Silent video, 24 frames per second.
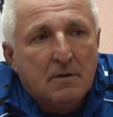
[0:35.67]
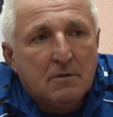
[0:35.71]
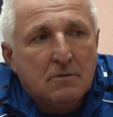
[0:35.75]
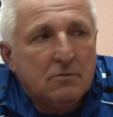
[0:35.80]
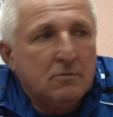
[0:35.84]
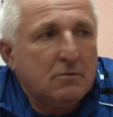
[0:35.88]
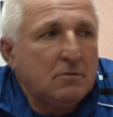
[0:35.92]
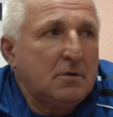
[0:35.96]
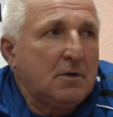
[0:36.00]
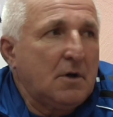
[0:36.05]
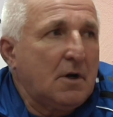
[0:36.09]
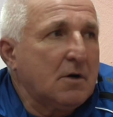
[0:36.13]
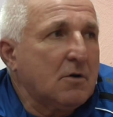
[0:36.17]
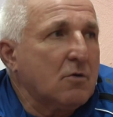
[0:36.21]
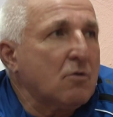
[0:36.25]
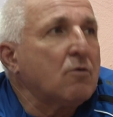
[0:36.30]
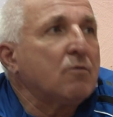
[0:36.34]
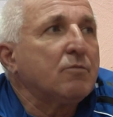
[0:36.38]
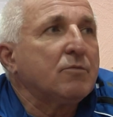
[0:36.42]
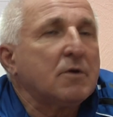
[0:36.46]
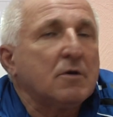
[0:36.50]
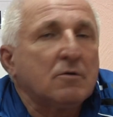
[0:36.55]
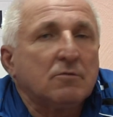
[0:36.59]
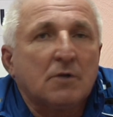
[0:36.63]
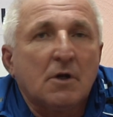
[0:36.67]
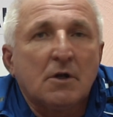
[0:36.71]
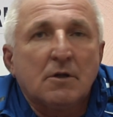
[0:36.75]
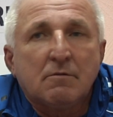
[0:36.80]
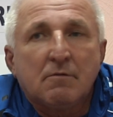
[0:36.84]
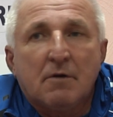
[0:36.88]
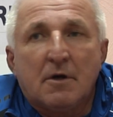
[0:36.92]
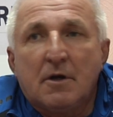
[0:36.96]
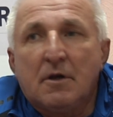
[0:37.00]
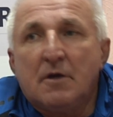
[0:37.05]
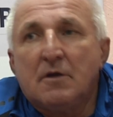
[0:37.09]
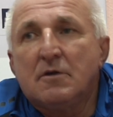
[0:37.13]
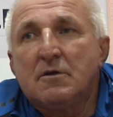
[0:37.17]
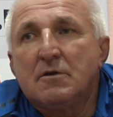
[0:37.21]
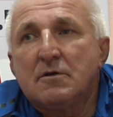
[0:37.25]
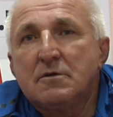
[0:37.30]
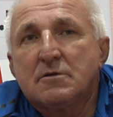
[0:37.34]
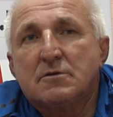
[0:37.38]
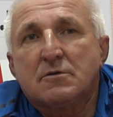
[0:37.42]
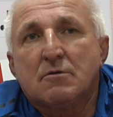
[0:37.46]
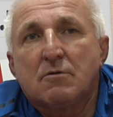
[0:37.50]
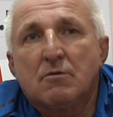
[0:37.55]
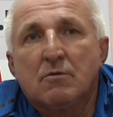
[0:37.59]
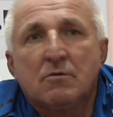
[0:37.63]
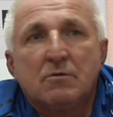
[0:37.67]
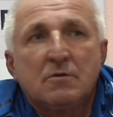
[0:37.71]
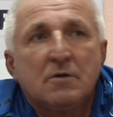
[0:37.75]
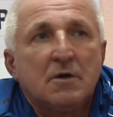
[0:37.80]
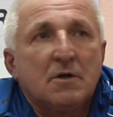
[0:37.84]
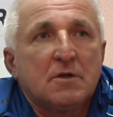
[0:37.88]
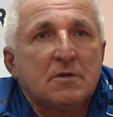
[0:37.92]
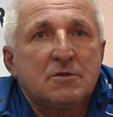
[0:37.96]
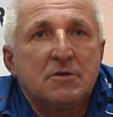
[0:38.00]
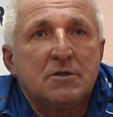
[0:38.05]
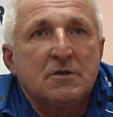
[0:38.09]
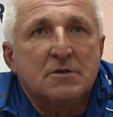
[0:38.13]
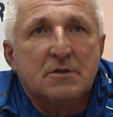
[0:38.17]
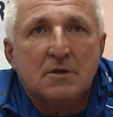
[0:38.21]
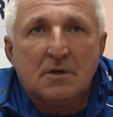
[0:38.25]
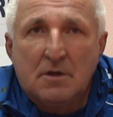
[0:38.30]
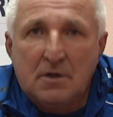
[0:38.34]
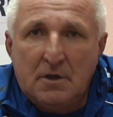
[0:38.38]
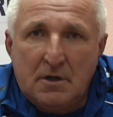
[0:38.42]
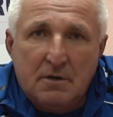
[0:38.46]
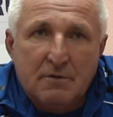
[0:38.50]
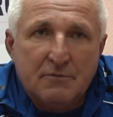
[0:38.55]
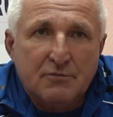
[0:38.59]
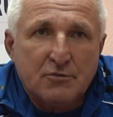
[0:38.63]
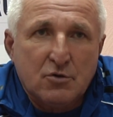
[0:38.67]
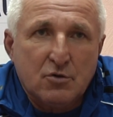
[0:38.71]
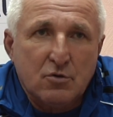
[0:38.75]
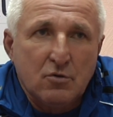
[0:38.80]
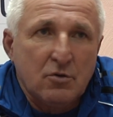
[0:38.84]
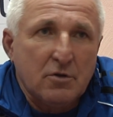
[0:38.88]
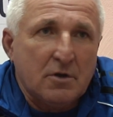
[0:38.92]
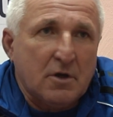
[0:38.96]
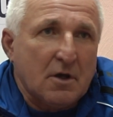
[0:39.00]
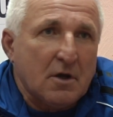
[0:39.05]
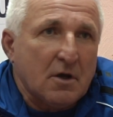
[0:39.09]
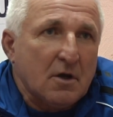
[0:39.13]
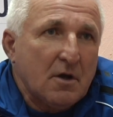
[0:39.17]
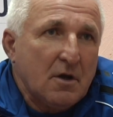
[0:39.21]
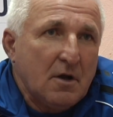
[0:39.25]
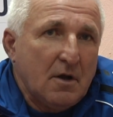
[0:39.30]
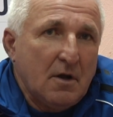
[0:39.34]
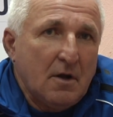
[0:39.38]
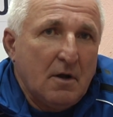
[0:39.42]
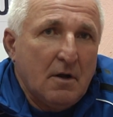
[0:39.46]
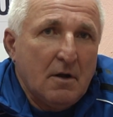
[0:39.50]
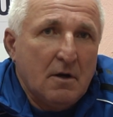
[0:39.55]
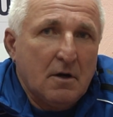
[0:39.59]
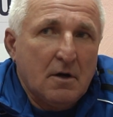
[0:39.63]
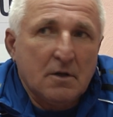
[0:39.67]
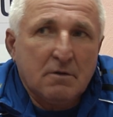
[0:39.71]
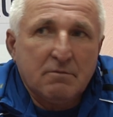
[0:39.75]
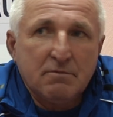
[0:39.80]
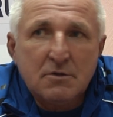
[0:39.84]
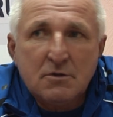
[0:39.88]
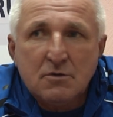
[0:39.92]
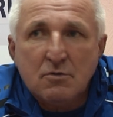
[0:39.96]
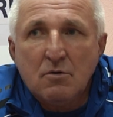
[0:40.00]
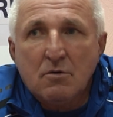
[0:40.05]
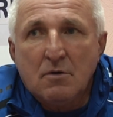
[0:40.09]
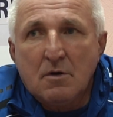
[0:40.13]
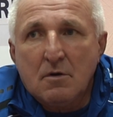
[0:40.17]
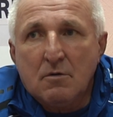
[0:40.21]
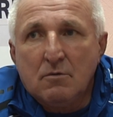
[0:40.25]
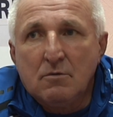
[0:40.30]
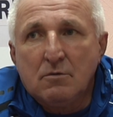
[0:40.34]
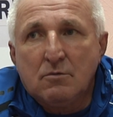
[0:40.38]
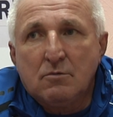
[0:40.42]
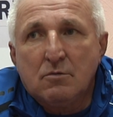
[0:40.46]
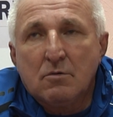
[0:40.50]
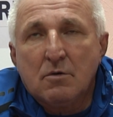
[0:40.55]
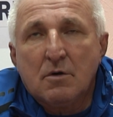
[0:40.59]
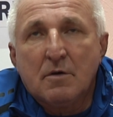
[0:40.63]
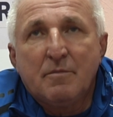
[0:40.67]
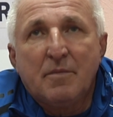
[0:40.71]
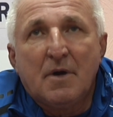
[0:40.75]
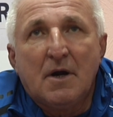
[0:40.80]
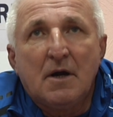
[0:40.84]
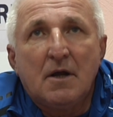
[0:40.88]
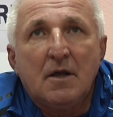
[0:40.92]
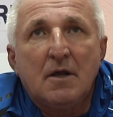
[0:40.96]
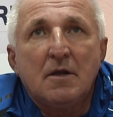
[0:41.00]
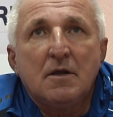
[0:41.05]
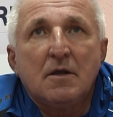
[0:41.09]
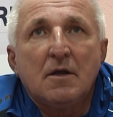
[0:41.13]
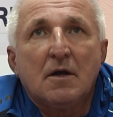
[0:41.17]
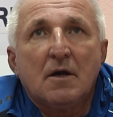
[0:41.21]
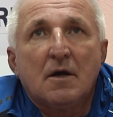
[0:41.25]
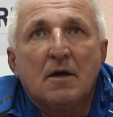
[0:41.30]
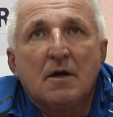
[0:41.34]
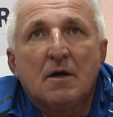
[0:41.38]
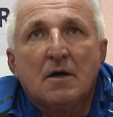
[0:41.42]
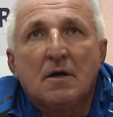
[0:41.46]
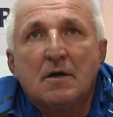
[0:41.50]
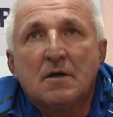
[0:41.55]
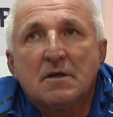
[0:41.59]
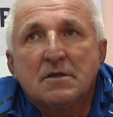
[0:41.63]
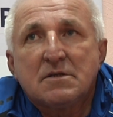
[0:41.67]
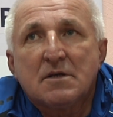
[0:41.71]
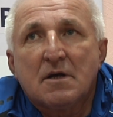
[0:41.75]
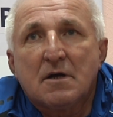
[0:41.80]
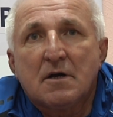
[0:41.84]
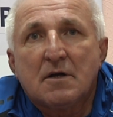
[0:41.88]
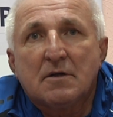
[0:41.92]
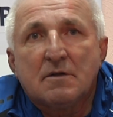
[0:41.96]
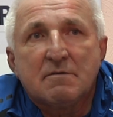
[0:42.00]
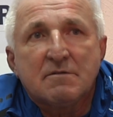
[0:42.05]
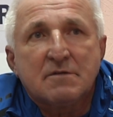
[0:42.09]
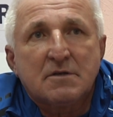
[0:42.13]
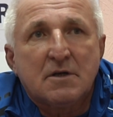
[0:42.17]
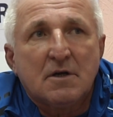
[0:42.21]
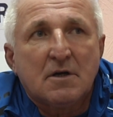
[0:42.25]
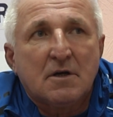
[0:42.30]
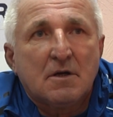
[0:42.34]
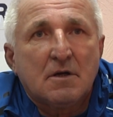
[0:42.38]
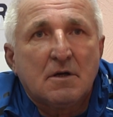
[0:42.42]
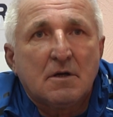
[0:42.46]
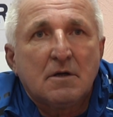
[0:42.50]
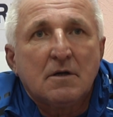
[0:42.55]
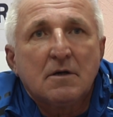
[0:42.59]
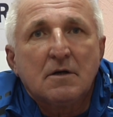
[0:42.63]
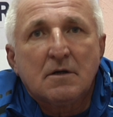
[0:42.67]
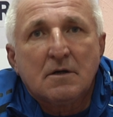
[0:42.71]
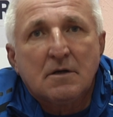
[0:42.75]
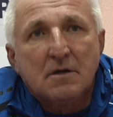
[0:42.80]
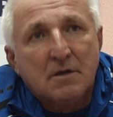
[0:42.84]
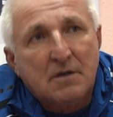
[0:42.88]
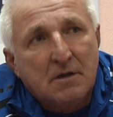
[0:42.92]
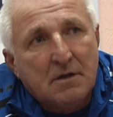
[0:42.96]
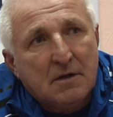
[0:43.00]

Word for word: Ну и огромное удовлетворение, не скрою, я, честно говоря, в шоке от высокой культуры боления саратовских, э,